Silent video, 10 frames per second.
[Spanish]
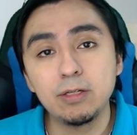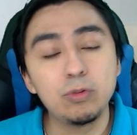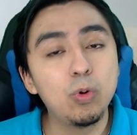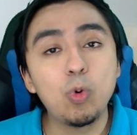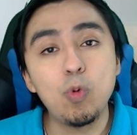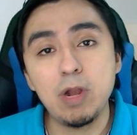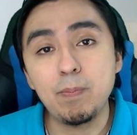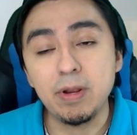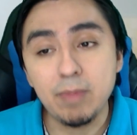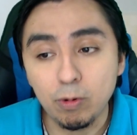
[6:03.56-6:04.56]
No ocupa el
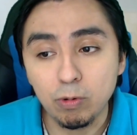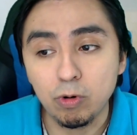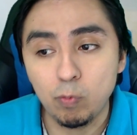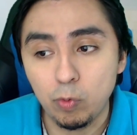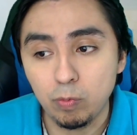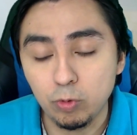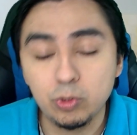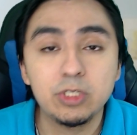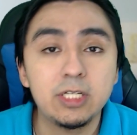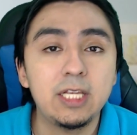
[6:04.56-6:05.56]
primero como
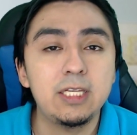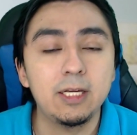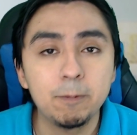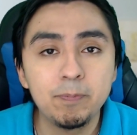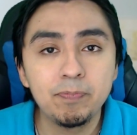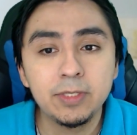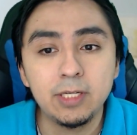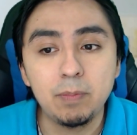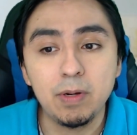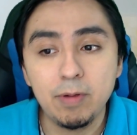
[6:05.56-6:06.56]
muchos creían.
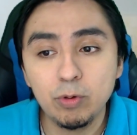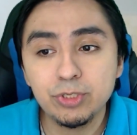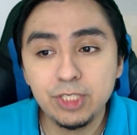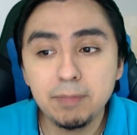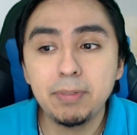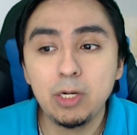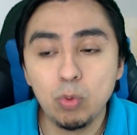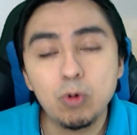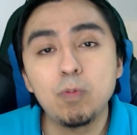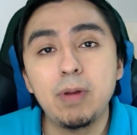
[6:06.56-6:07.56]
El primero siempre lo
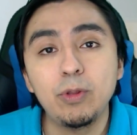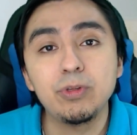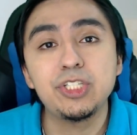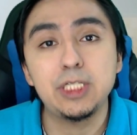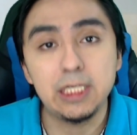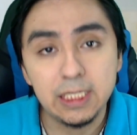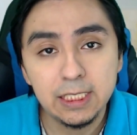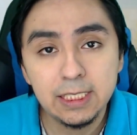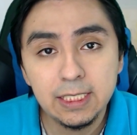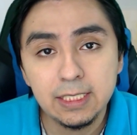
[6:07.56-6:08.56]
ha ocupado Chile.
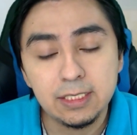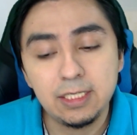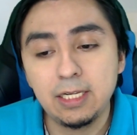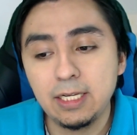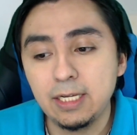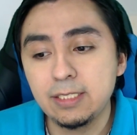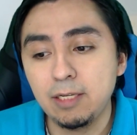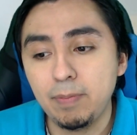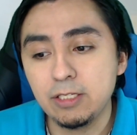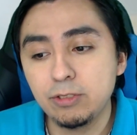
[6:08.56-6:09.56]
Chile es el
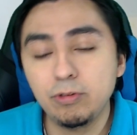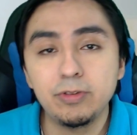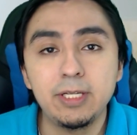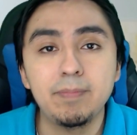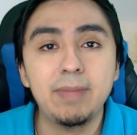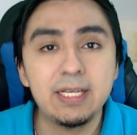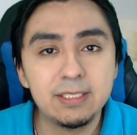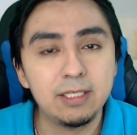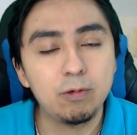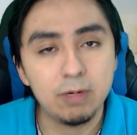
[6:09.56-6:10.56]
país donde más
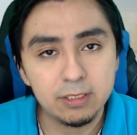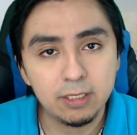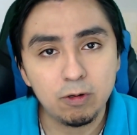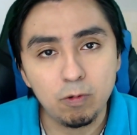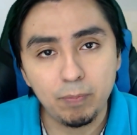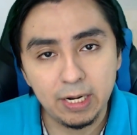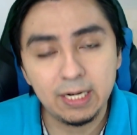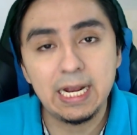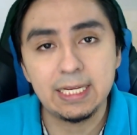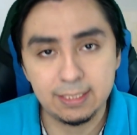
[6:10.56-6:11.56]
te cuesta comprar
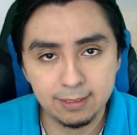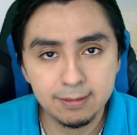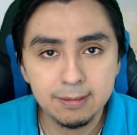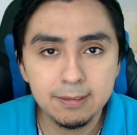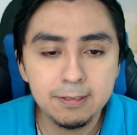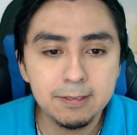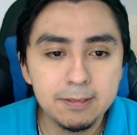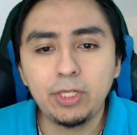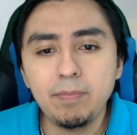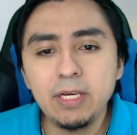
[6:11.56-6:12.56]
gas.
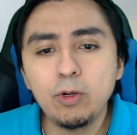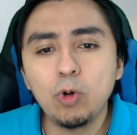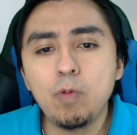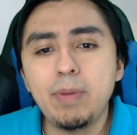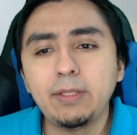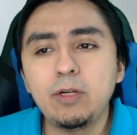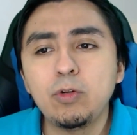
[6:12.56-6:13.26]
También quiero compartir